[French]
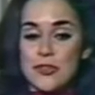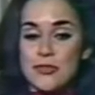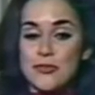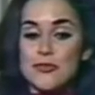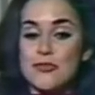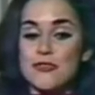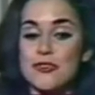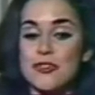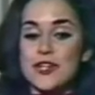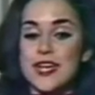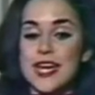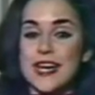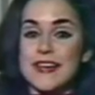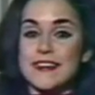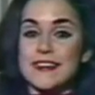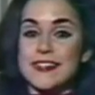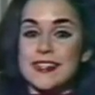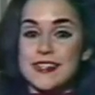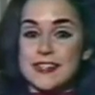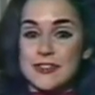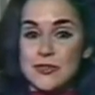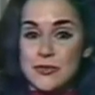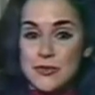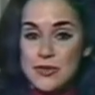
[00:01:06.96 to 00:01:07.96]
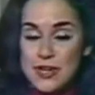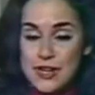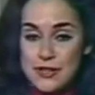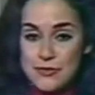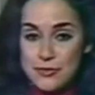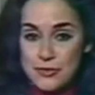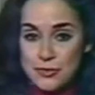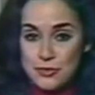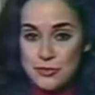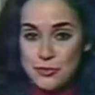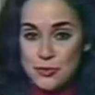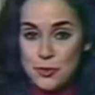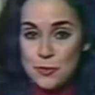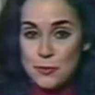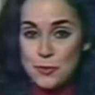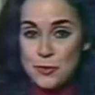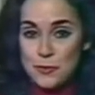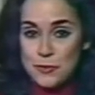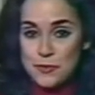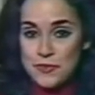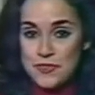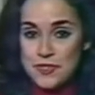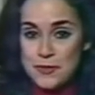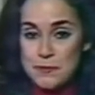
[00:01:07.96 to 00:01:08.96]
un nouveau carnet de l'aventure
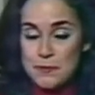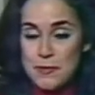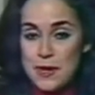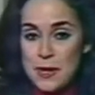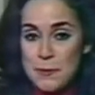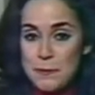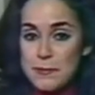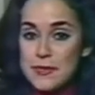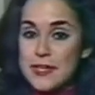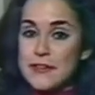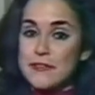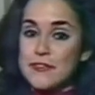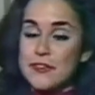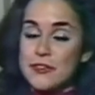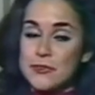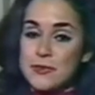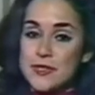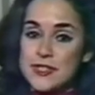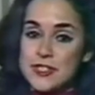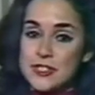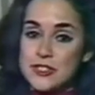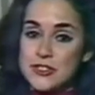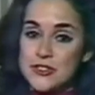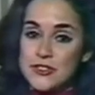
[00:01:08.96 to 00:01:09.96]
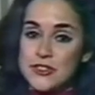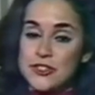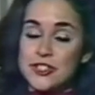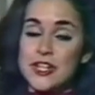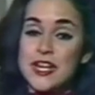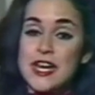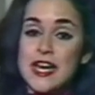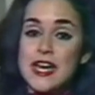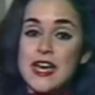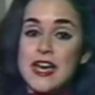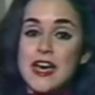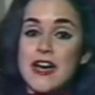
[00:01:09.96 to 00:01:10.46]
proposé par Pierre-François Desgeorges,